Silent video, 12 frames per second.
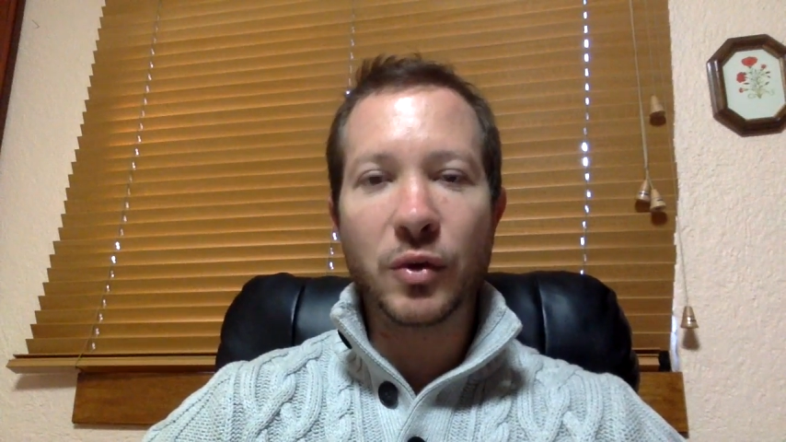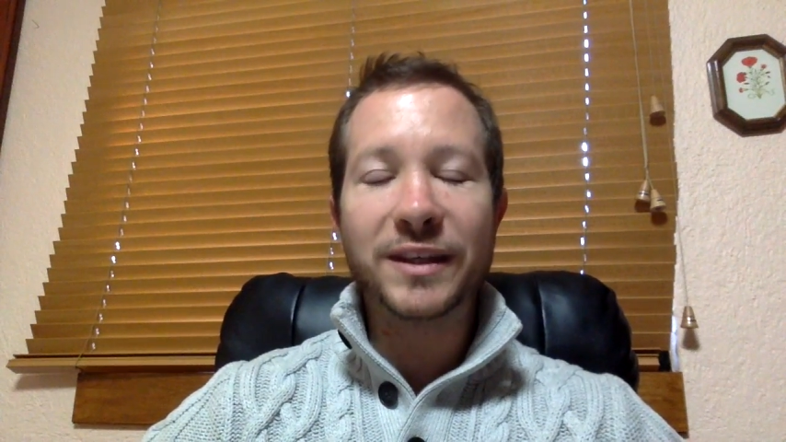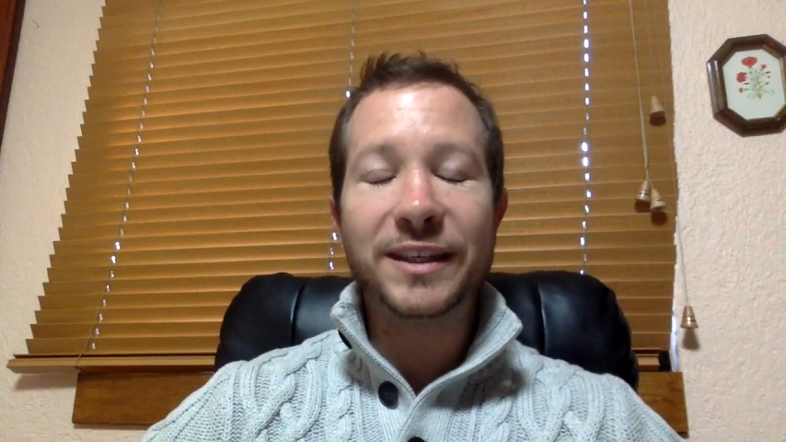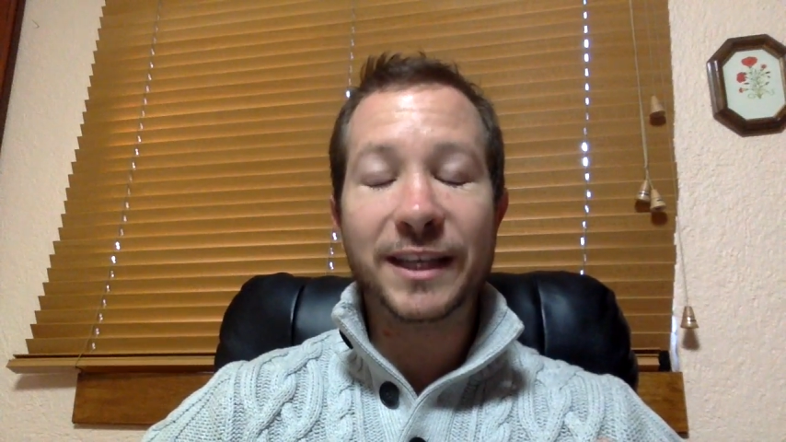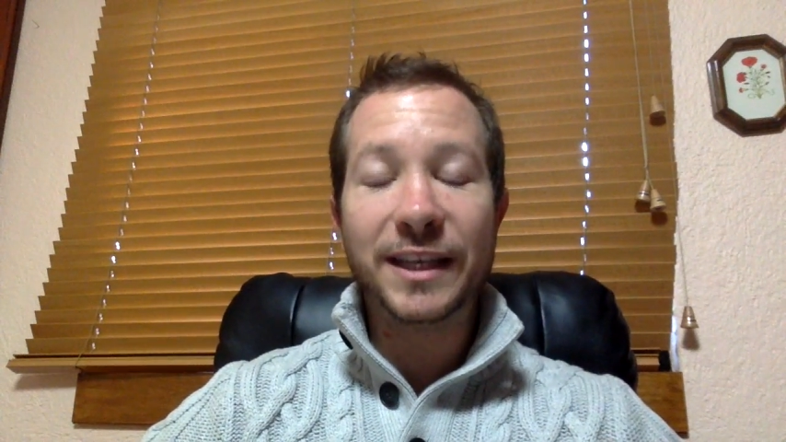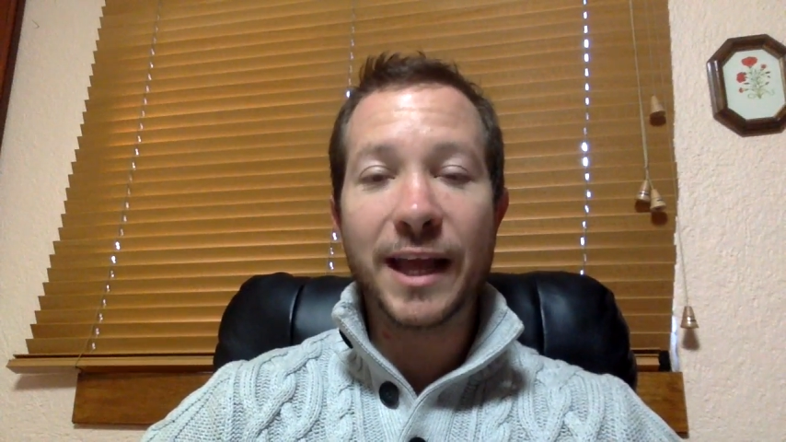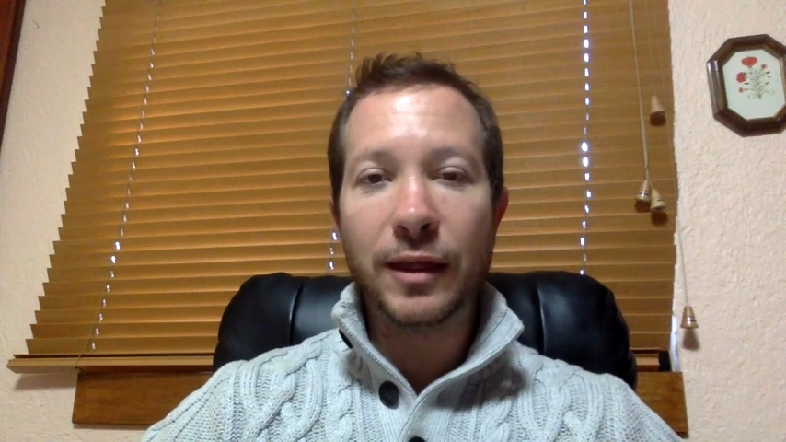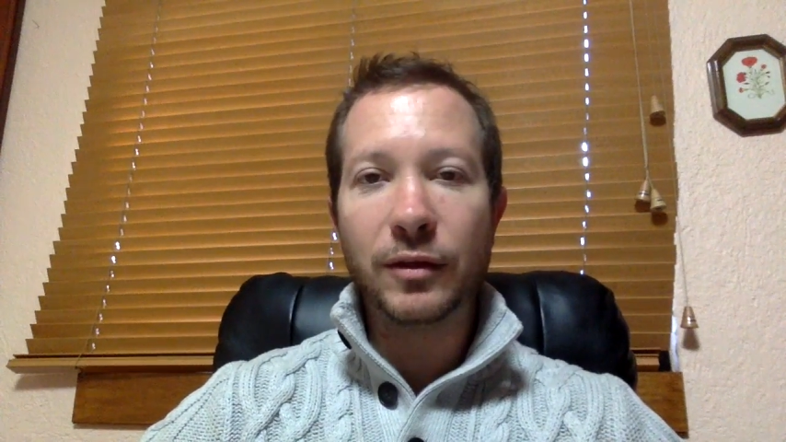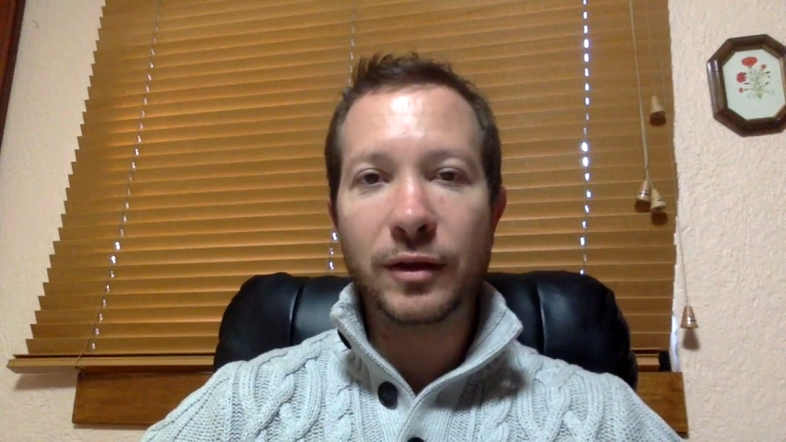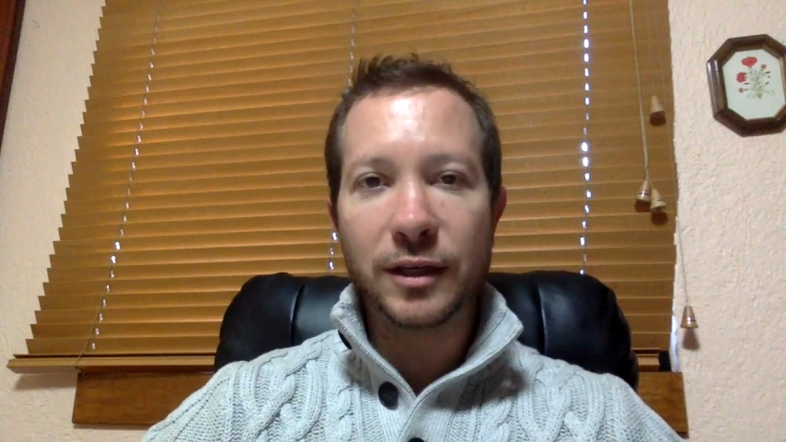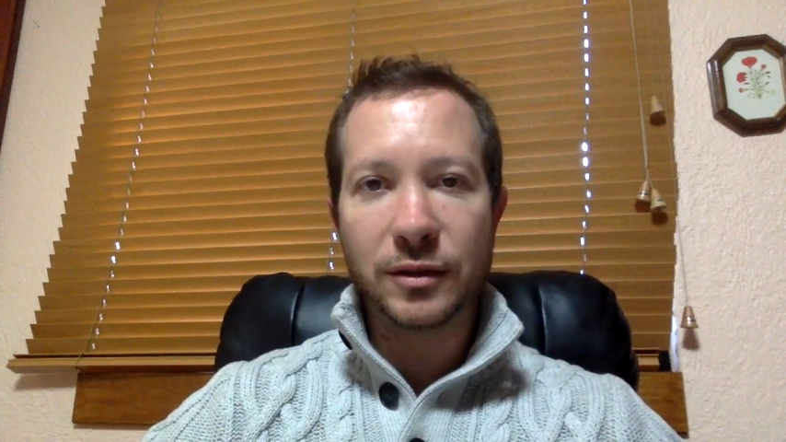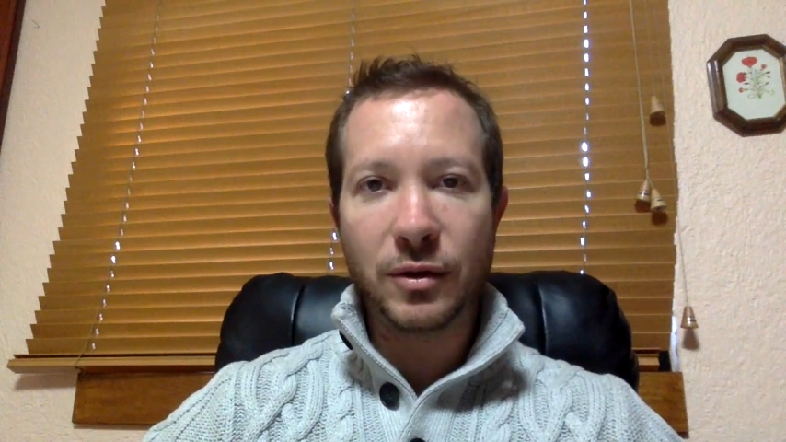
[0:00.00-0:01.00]

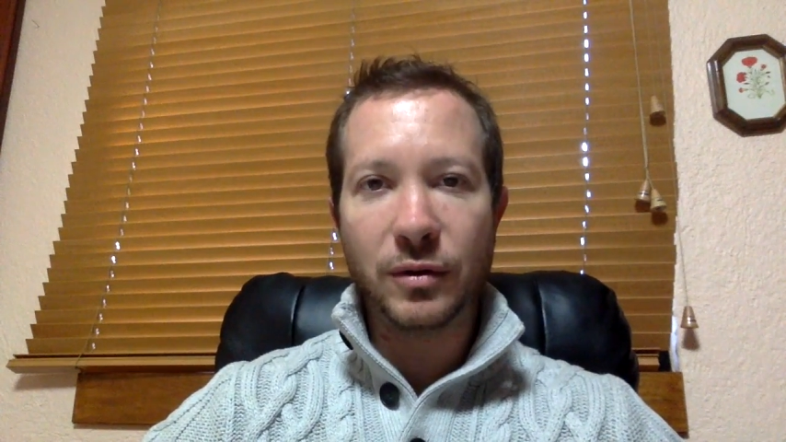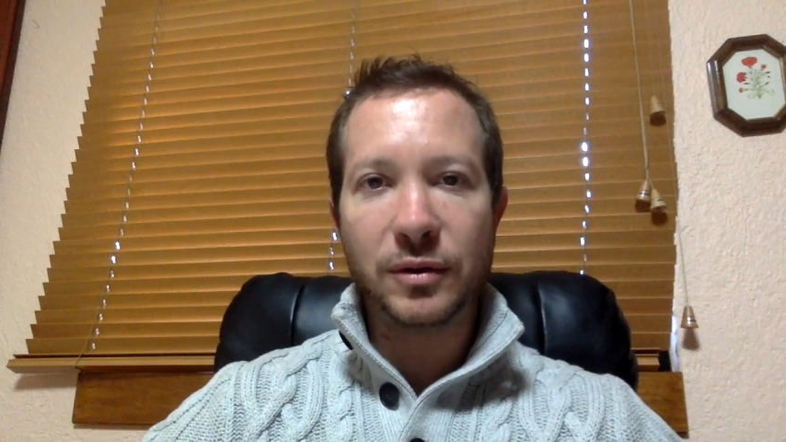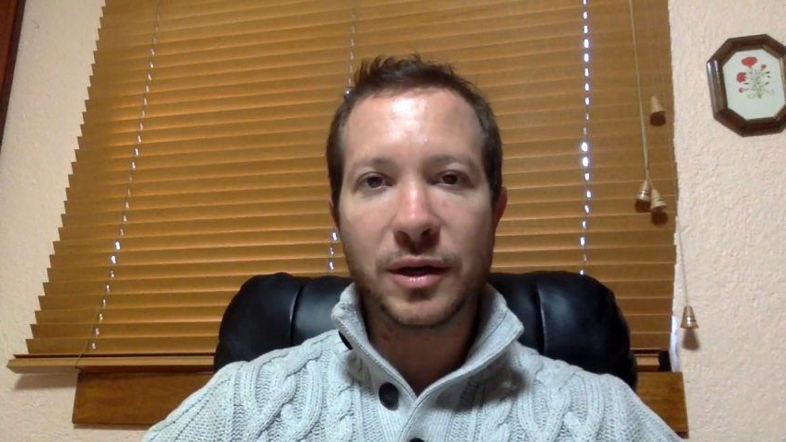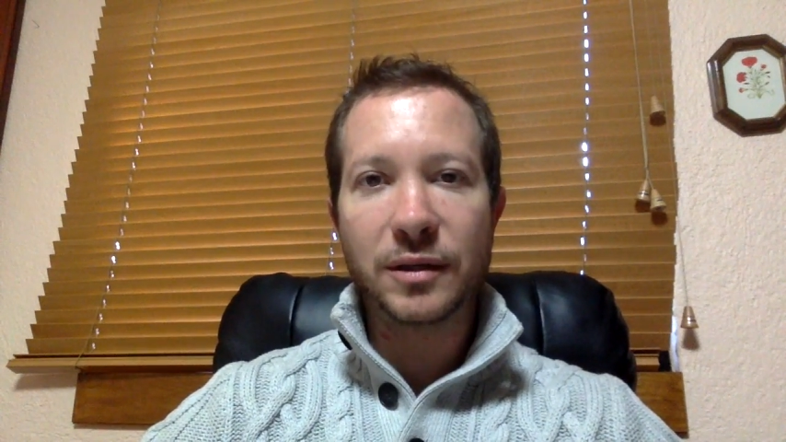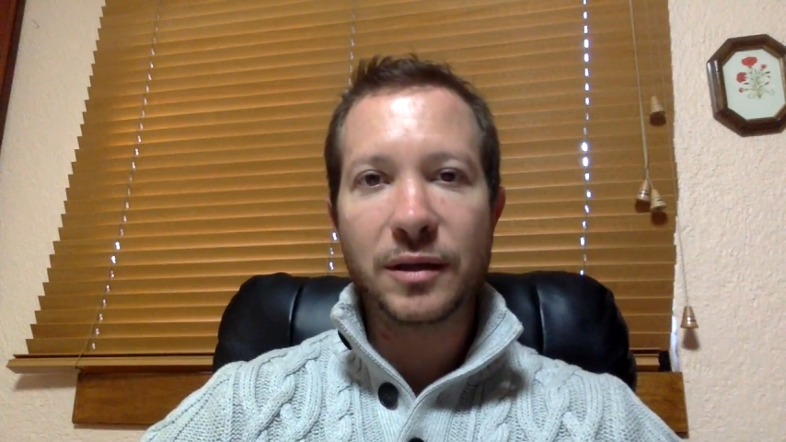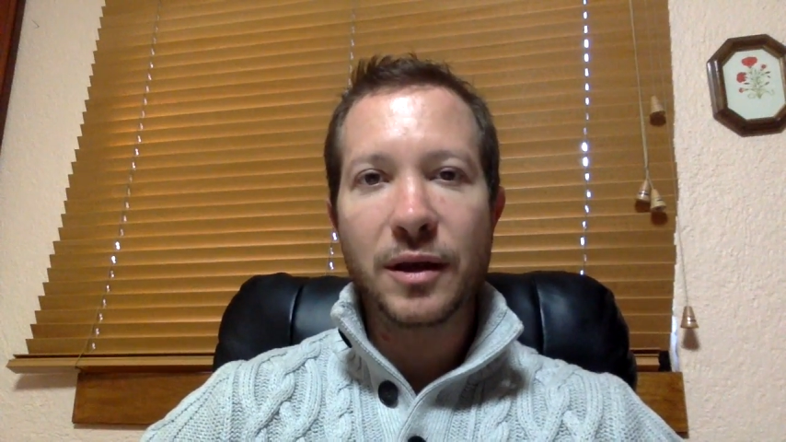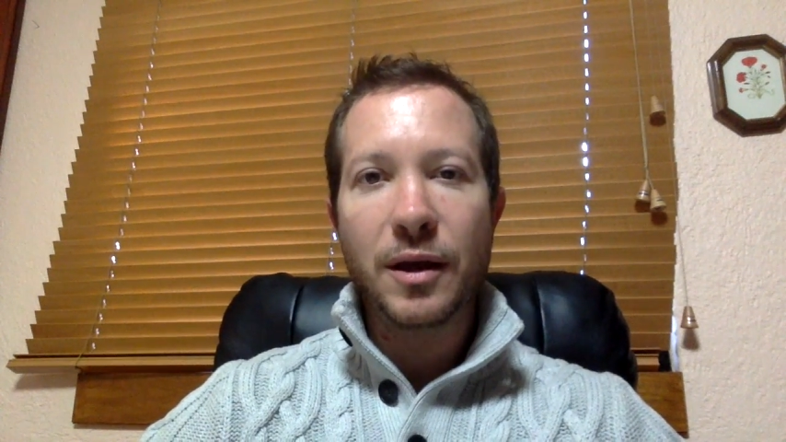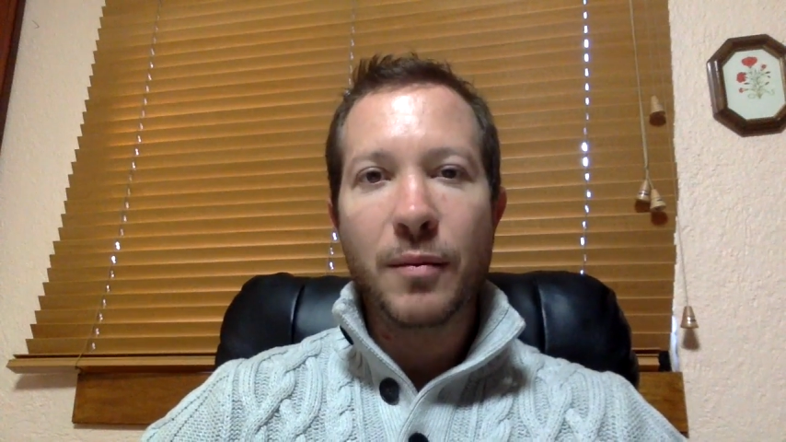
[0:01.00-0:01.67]
exigiendo las cosas,